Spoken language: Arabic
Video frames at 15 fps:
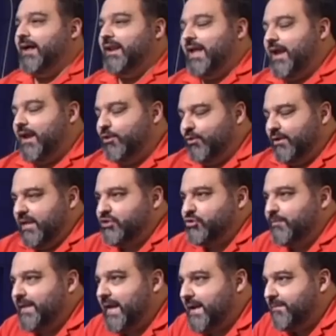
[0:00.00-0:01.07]
هلا قالوا لنا
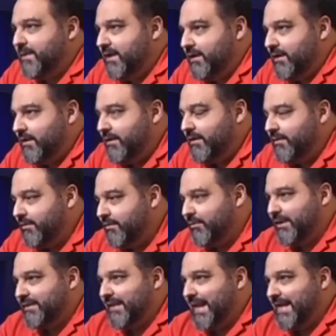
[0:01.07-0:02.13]
شو بنعمل
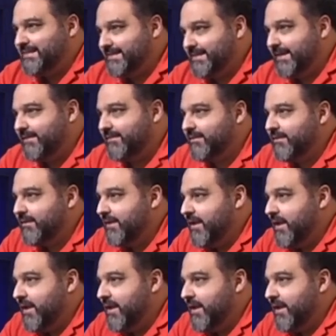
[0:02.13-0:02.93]
وقت الهزات